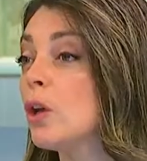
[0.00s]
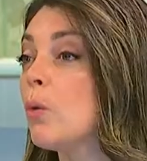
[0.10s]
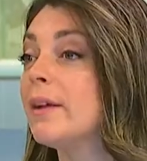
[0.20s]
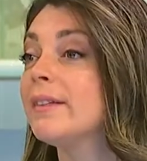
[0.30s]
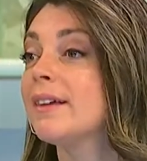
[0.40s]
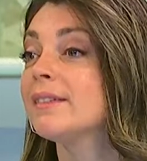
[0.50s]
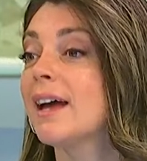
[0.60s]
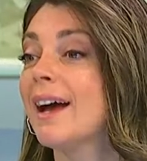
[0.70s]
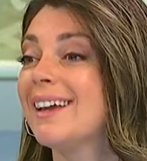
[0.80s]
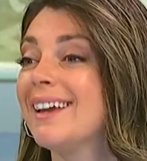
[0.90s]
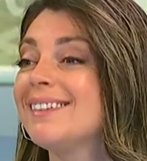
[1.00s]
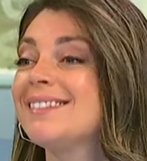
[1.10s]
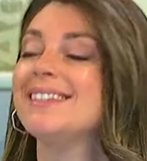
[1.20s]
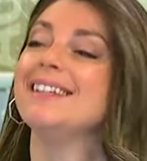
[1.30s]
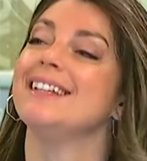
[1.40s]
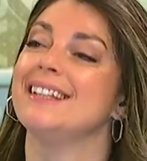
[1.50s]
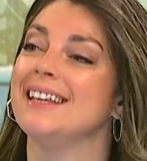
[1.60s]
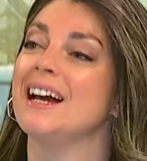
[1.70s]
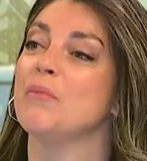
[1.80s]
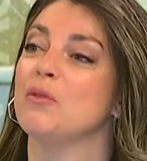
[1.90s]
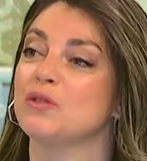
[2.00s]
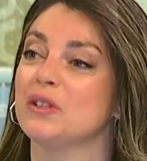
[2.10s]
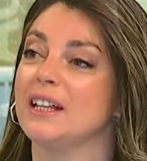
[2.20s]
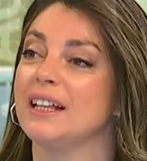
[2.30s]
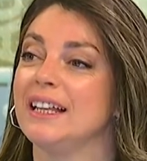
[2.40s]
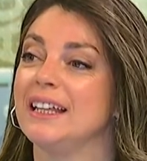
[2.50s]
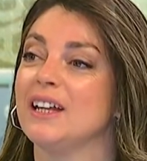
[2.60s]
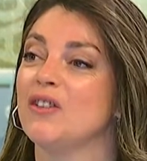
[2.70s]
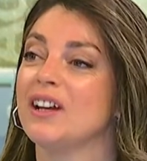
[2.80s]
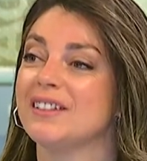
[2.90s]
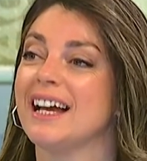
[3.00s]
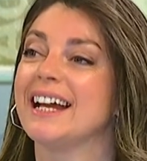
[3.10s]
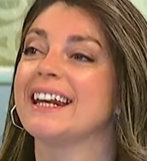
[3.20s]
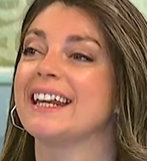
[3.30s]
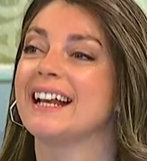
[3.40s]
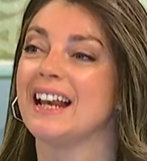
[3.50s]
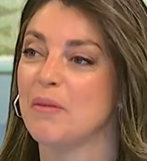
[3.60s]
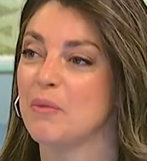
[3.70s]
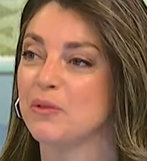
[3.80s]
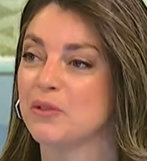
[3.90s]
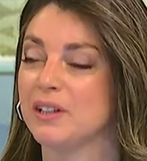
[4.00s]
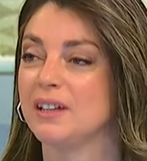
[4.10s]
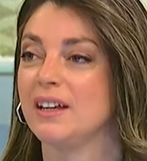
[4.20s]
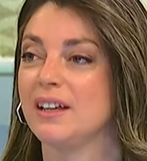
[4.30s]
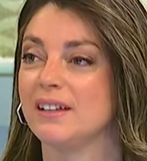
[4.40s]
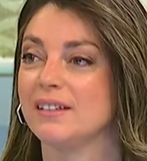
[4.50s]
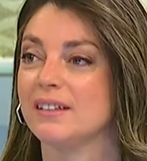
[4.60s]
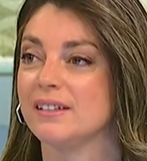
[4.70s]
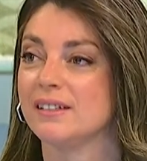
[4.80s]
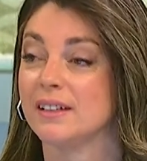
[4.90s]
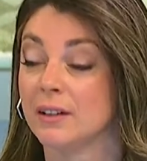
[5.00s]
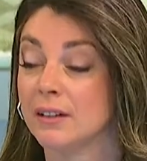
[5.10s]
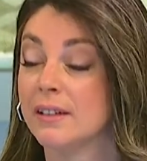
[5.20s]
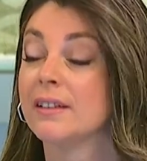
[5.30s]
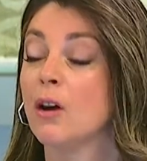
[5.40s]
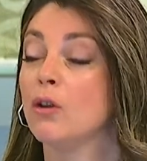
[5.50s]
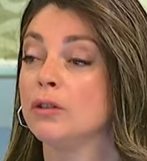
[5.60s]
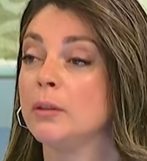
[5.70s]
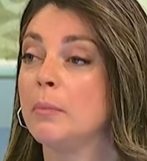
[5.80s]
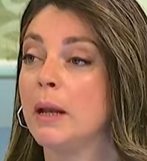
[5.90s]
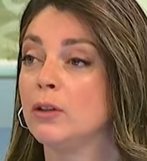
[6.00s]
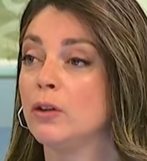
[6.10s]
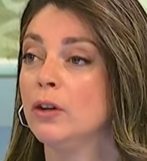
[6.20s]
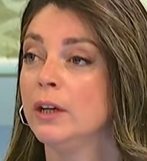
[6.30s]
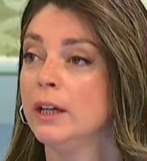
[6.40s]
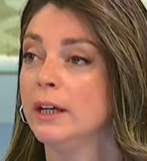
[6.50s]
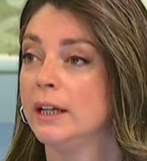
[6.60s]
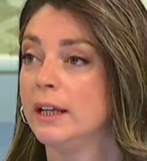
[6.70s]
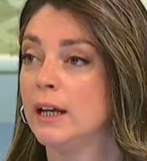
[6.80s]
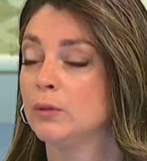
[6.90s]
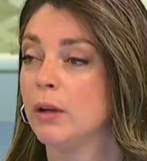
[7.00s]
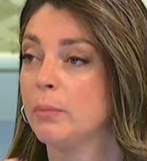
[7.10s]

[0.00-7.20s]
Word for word: de cuentas, ¿a qué sí, digamos, le, dijeron que sí? ¿A qué reclamos este, se, están contemplando en el actual